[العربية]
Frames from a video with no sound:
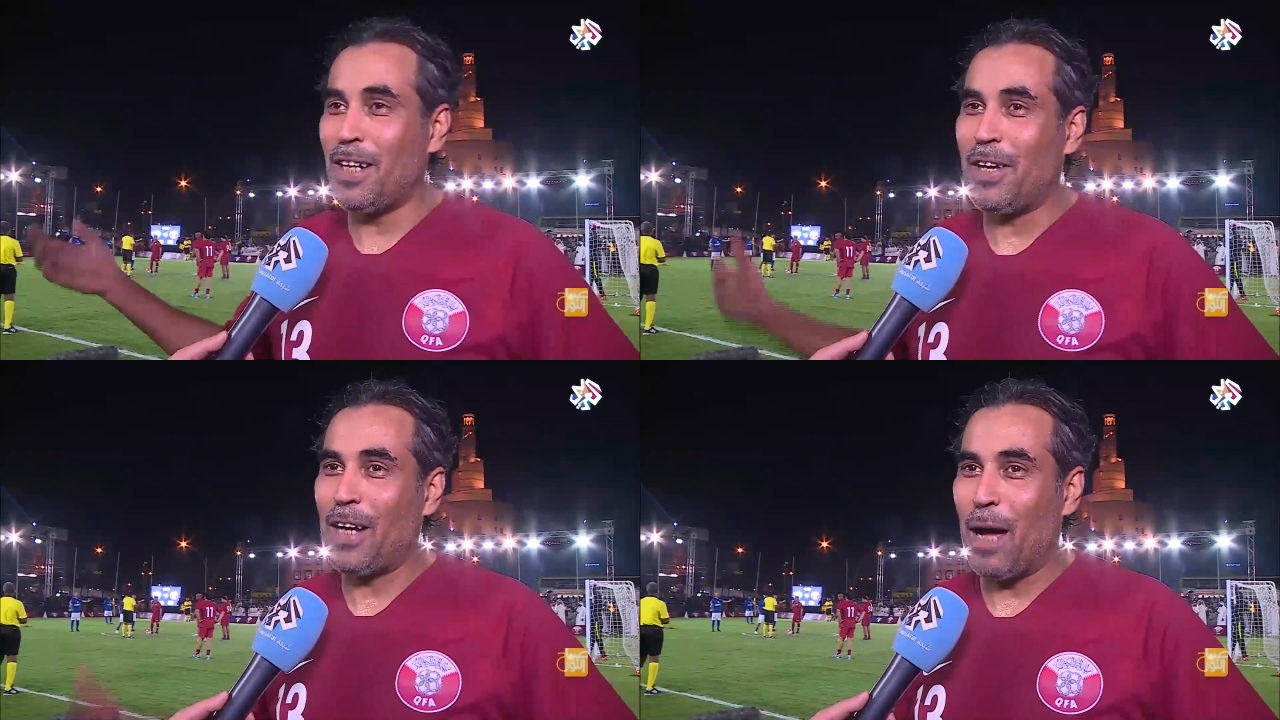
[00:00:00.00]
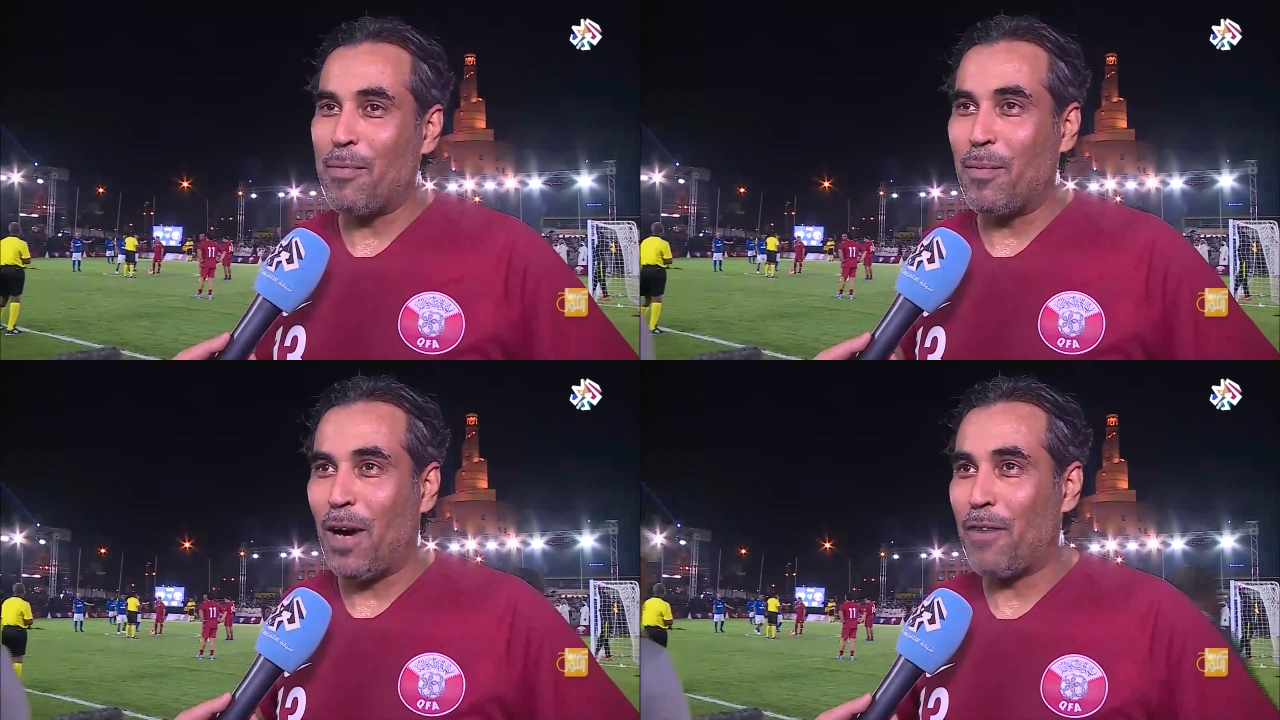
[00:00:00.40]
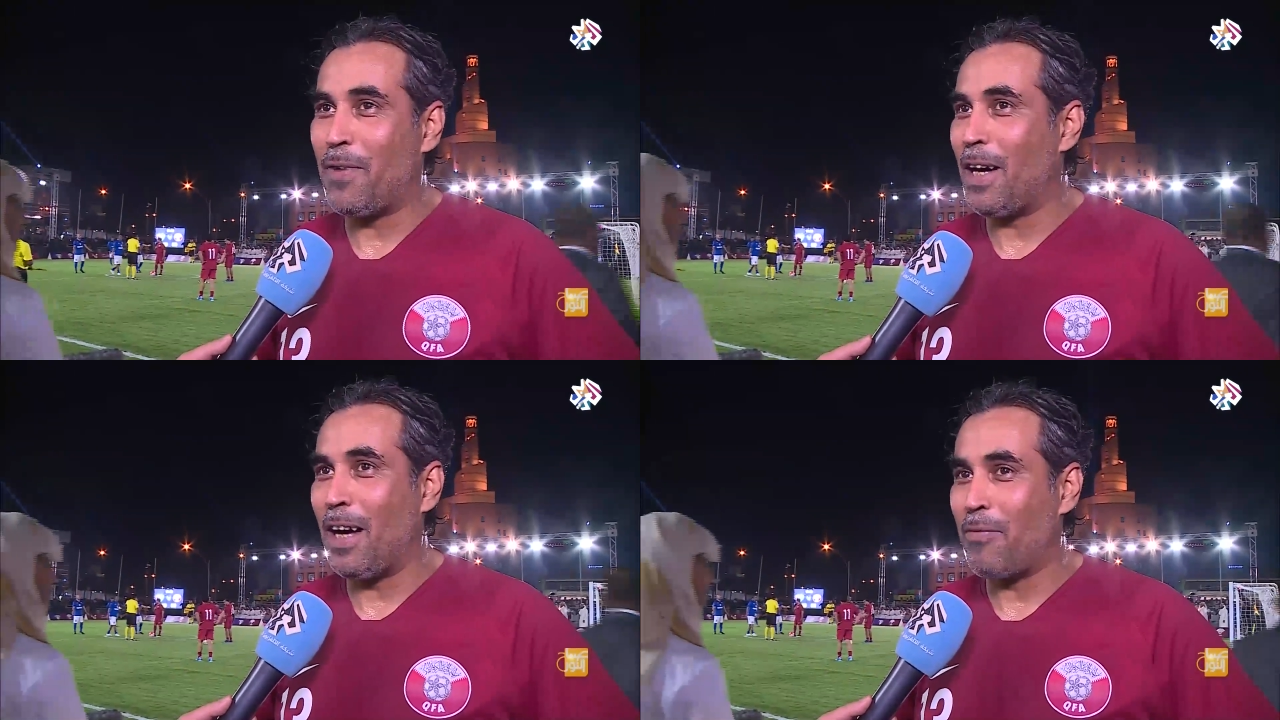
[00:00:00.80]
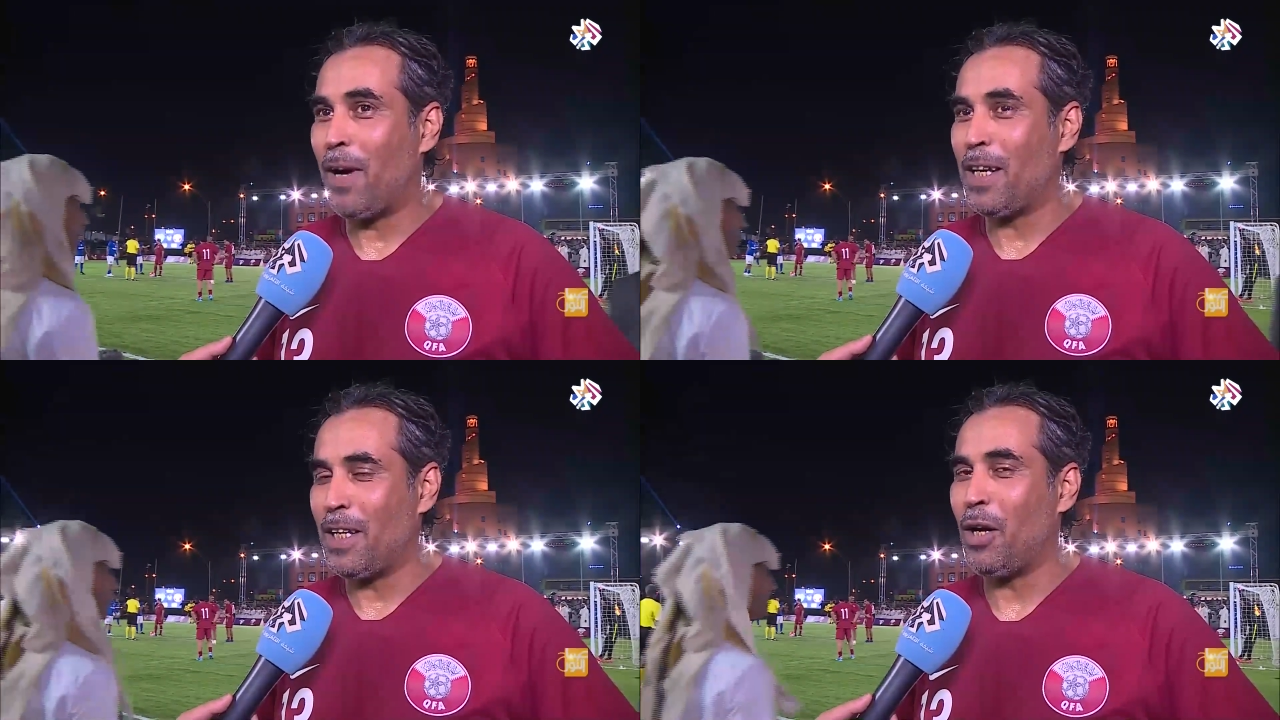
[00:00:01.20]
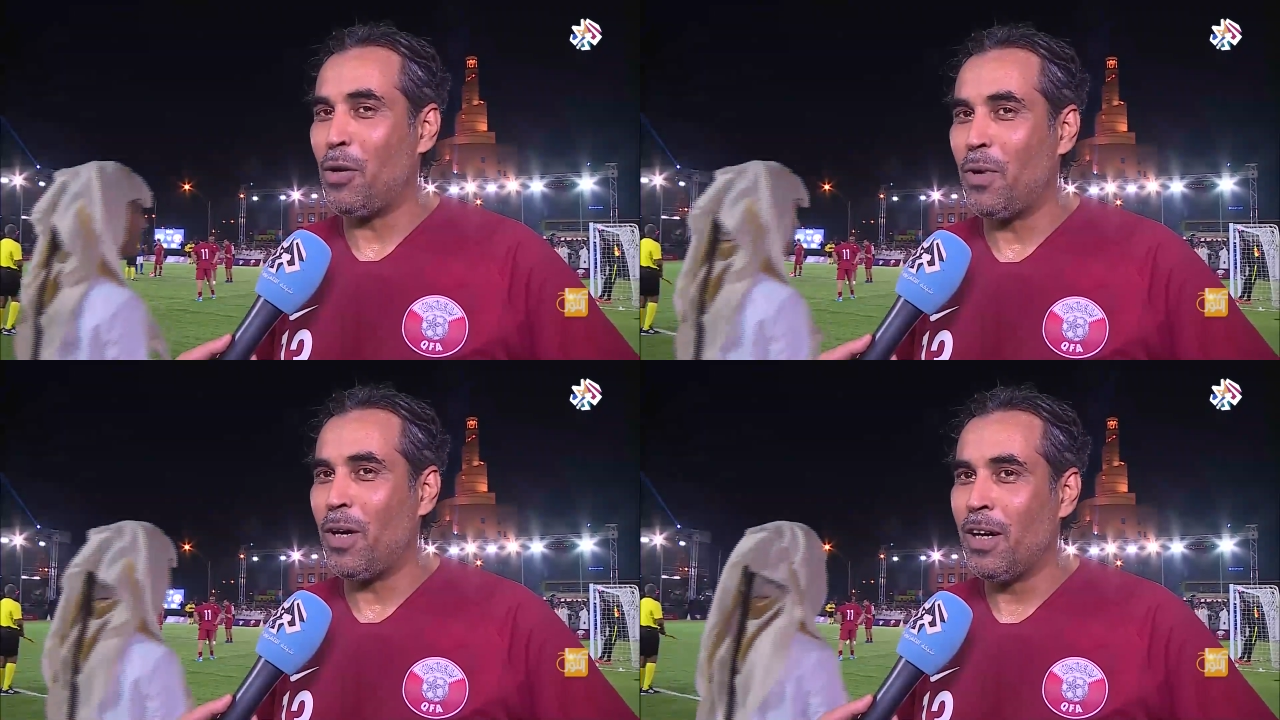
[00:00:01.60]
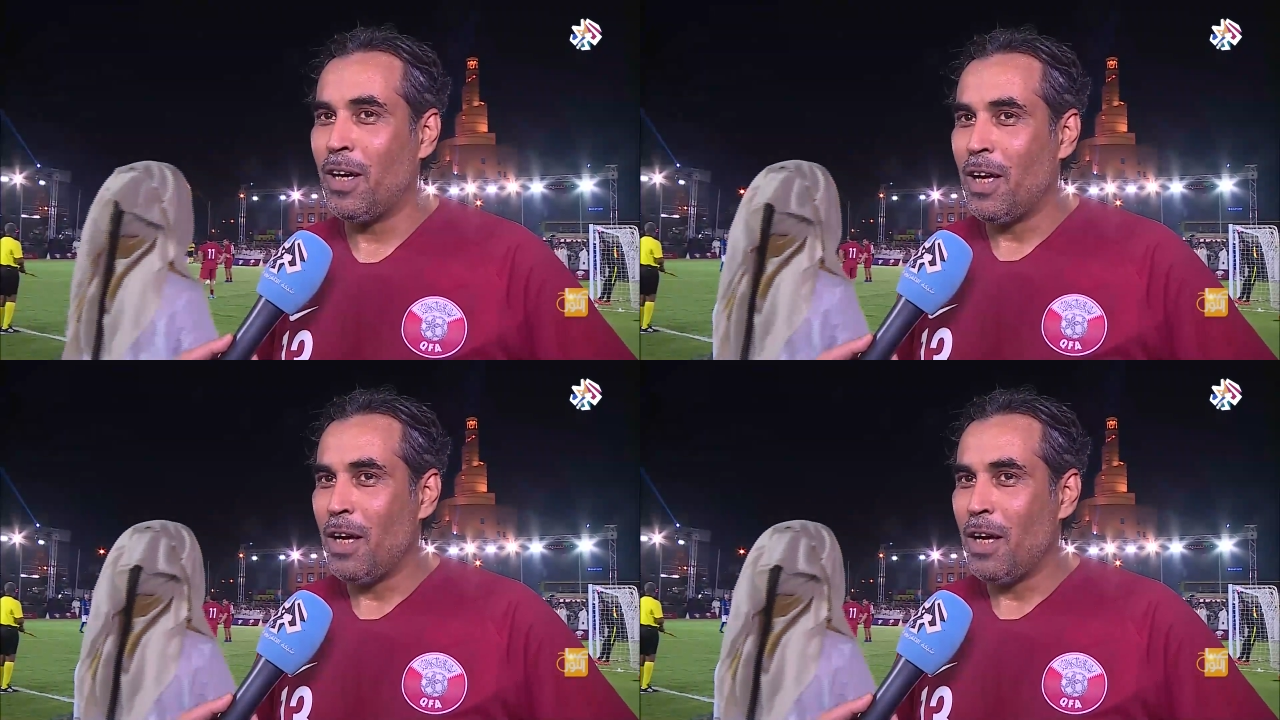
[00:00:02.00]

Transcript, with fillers: اللي احنا لعبنا معه ففعاليه حلوه